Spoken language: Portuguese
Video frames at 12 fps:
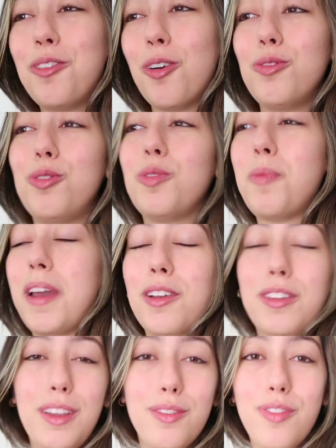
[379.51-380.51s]
eu conto como é que
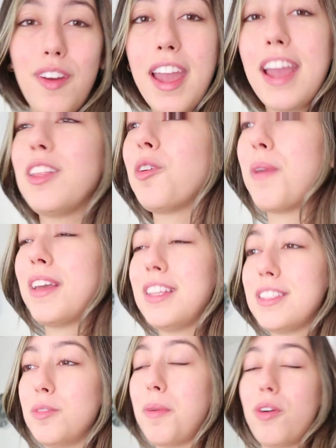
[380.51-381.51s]
eu tenho feito, como é que
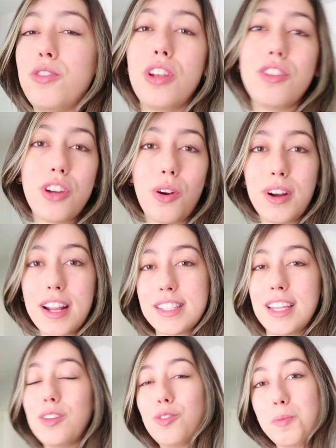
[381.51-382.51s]
tem sido minha rotina de acordar
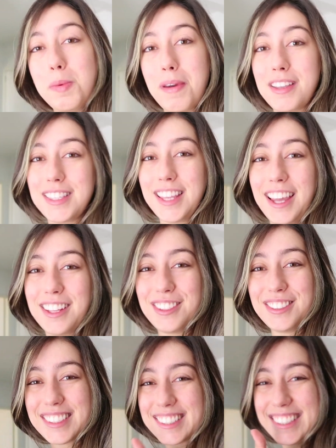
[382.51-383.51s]
cedo, dormir mais
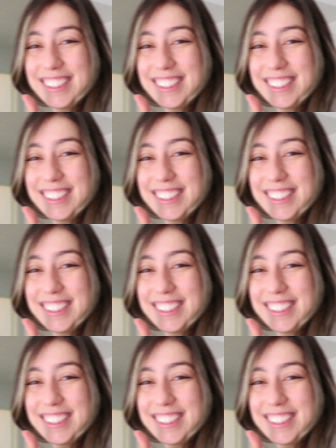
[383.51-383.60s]
cedo.